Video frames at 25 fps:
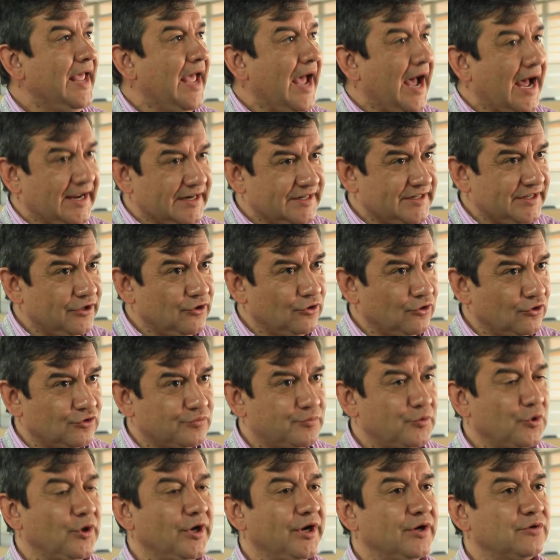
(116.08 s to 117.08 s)
han sido los
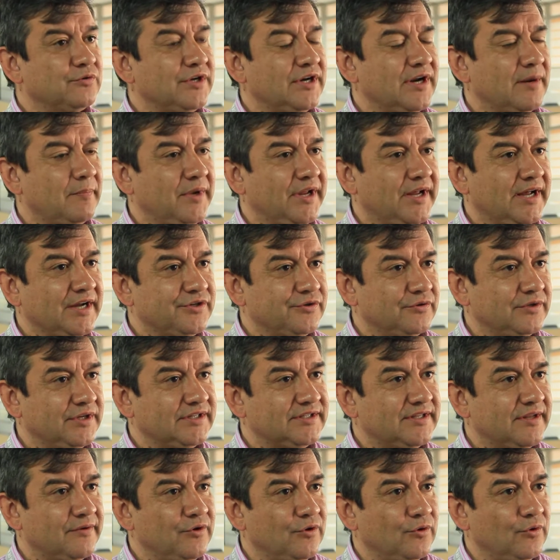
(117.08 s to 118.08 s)
pioneros en la aplicación de
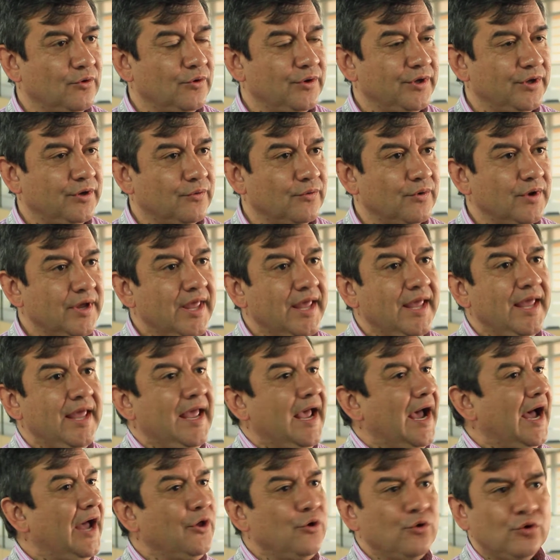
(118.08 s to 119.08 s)
este biológico.
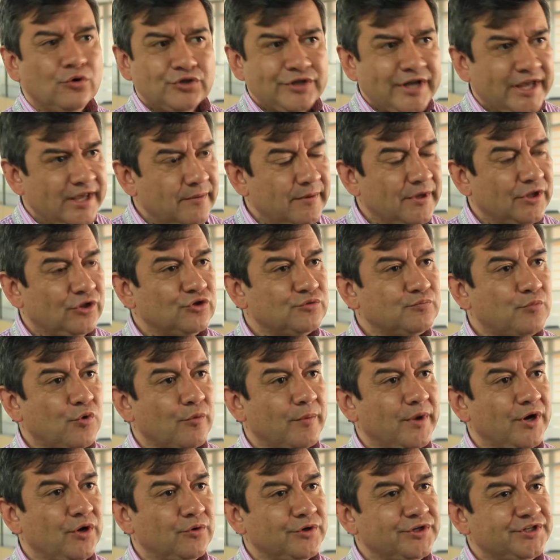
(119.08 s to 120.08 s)
Hay unos seguimientos
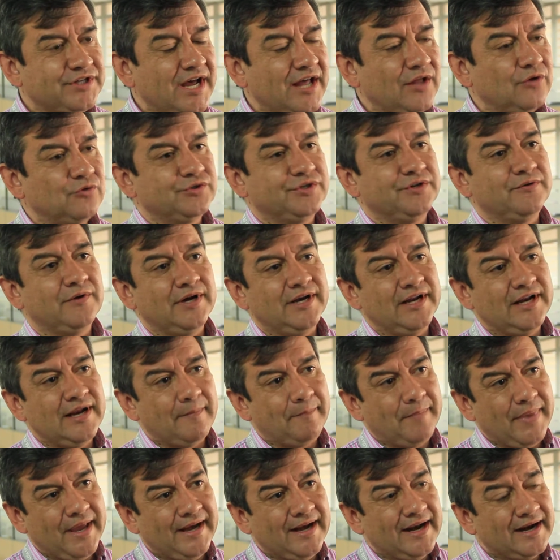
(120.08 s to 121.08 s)
pormenorizados y vale
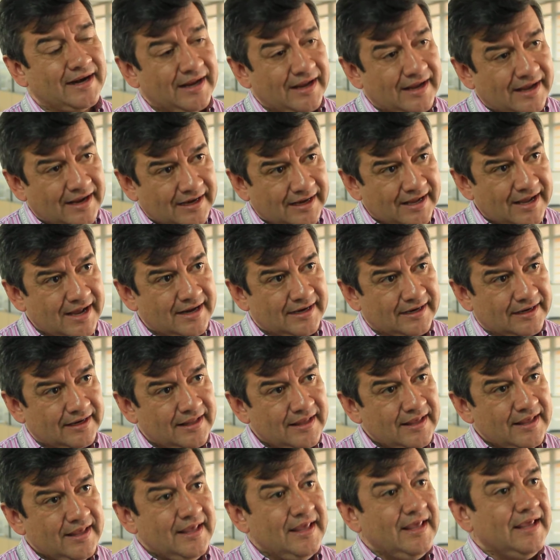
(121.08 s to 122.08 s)
la pena recalcar
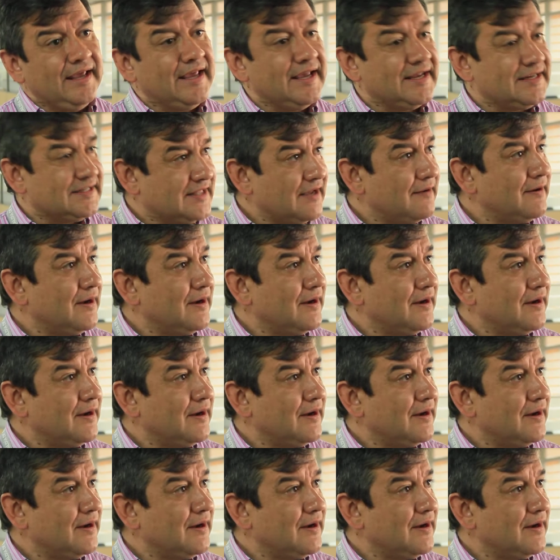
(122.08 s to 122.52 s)
que esta